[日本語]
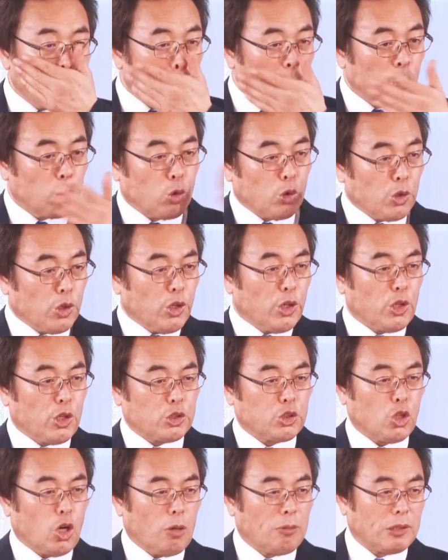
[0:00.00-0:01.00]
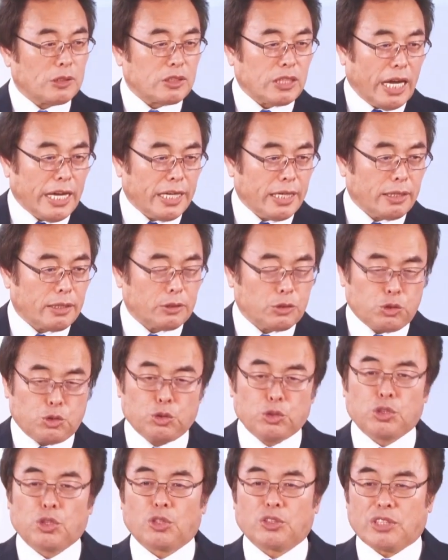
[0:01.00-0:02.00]
この世の消防隊員救
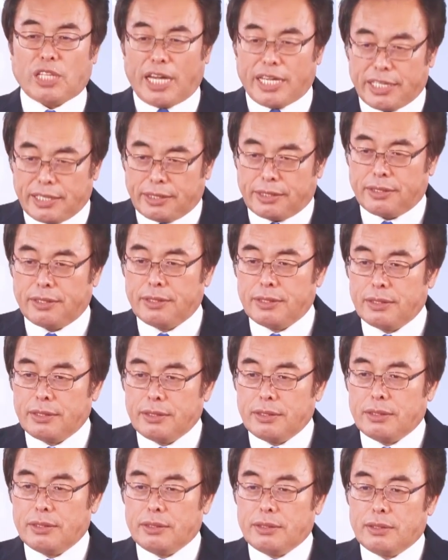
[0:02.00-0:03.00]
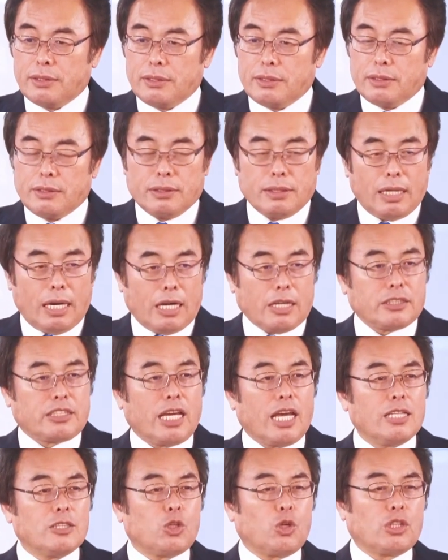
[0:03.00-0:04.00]
助隊員ある
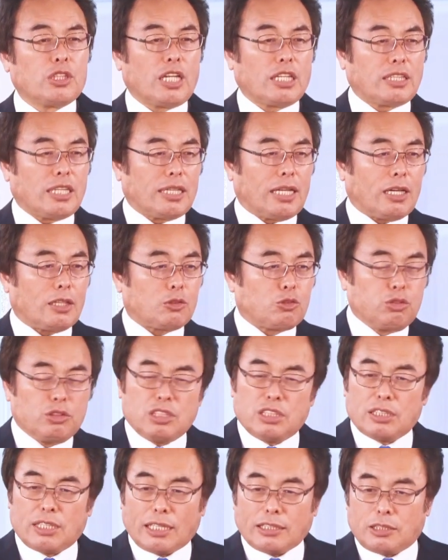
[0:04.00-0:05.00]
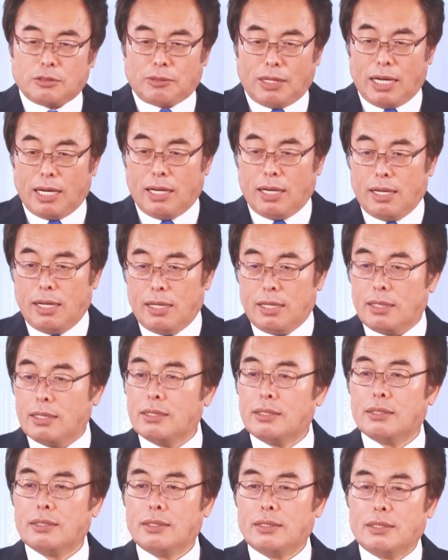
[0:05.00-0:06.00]
戦争に出てた軍人たちは
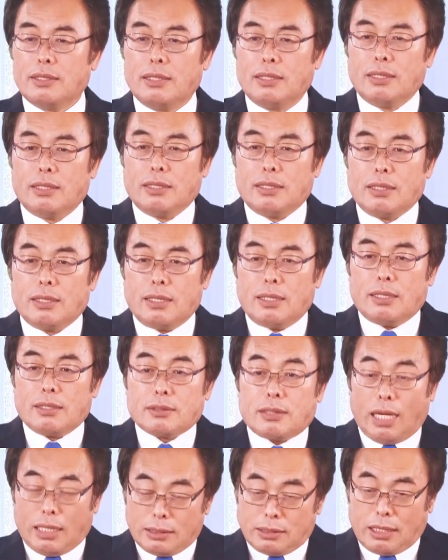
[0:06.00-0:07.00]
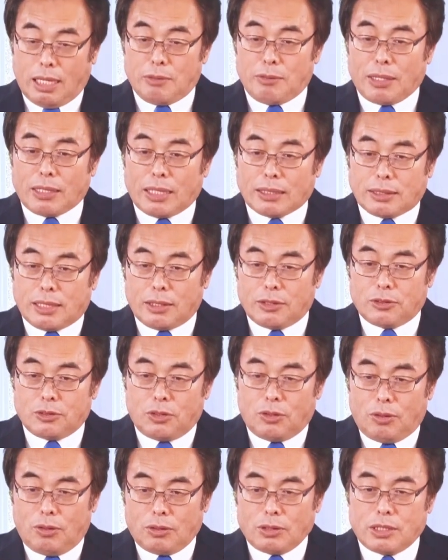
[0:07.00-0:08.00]
大体分かってるの
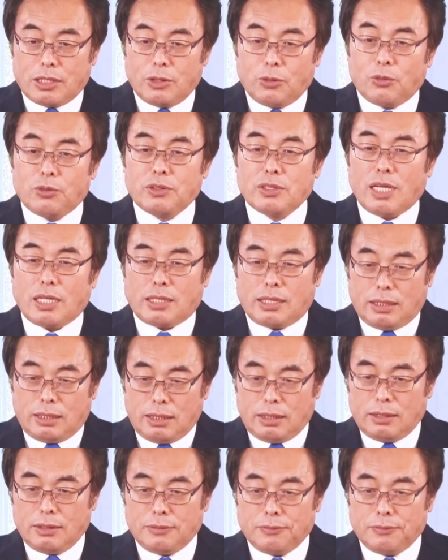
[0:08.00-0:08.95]
基本的に